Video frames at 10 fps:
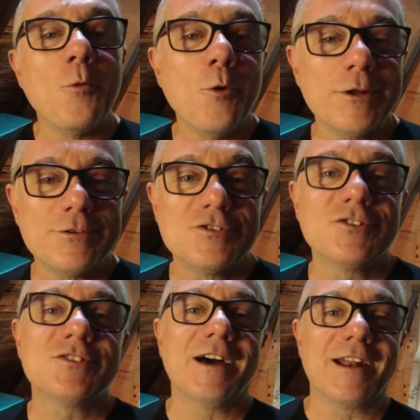muito de
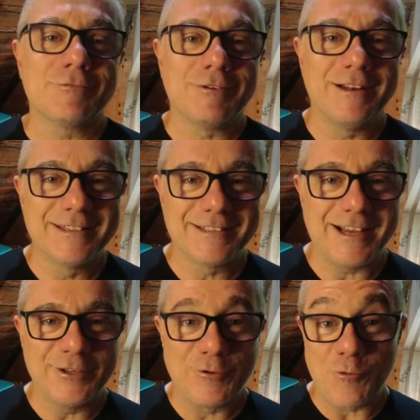estar
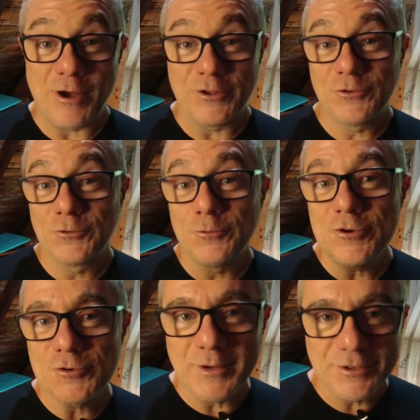atualizado com as
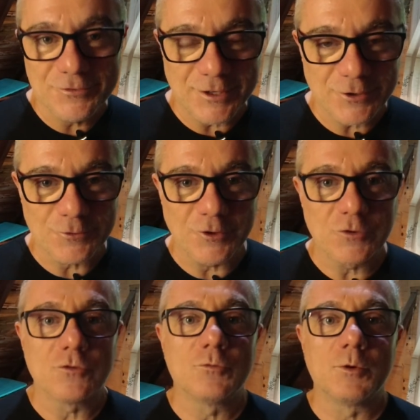últimas
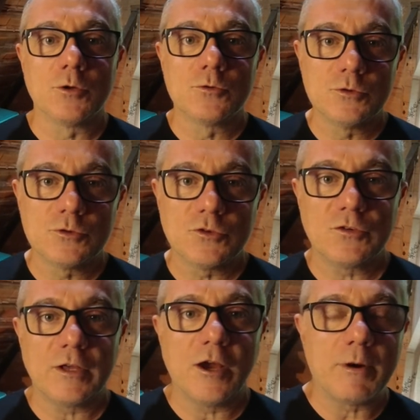versões dos
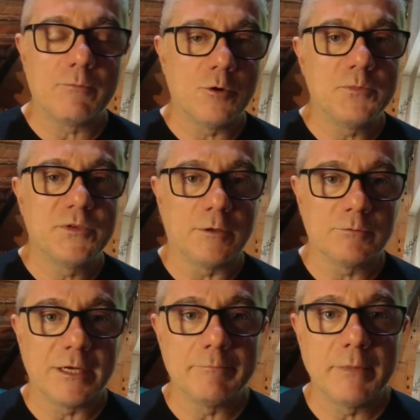produtos, é uma boa
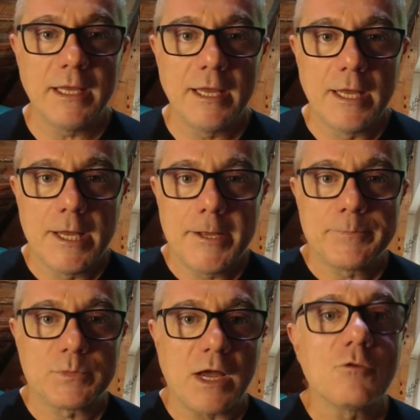opção também.
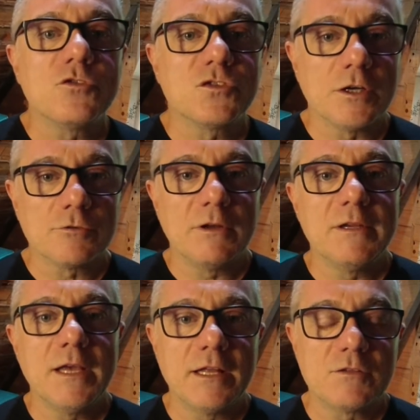Está custando
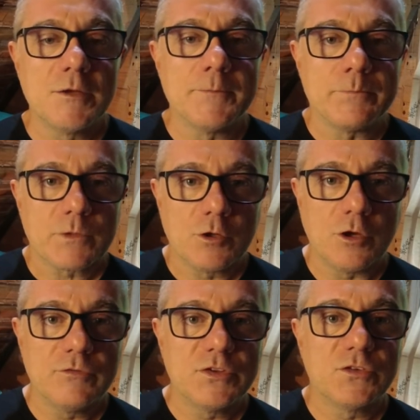ali entre
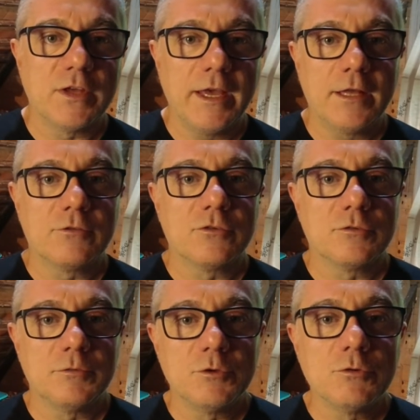
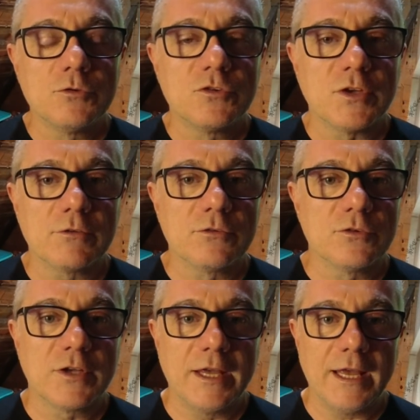900 e
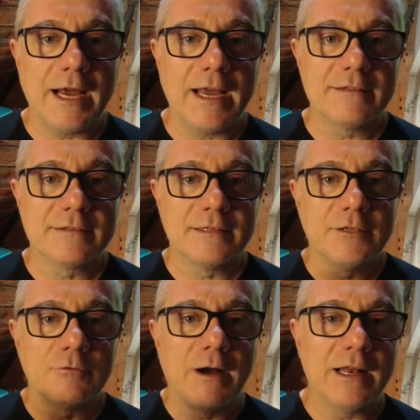1.200 reais
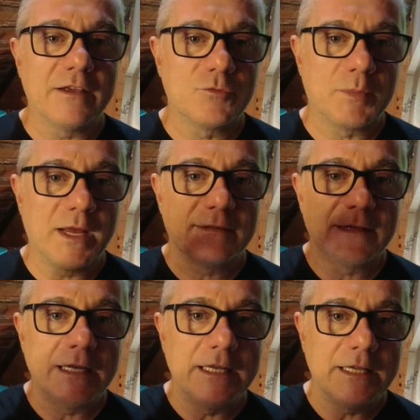ali no AliExpress.
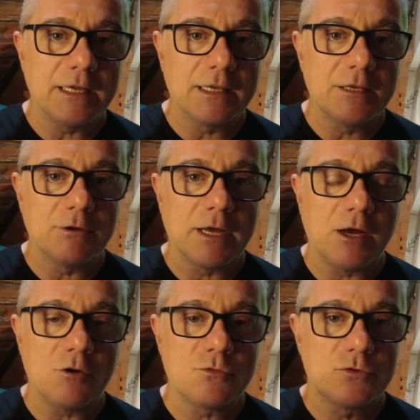Tem link aqui no
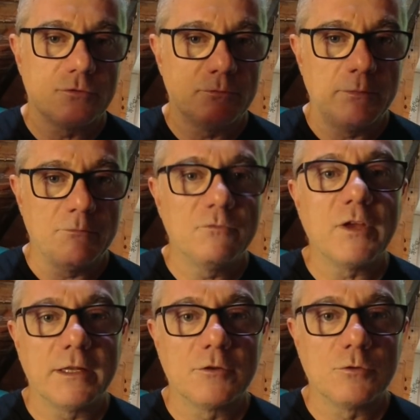canal de um
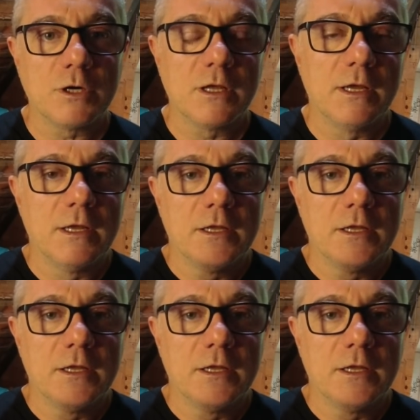vendedor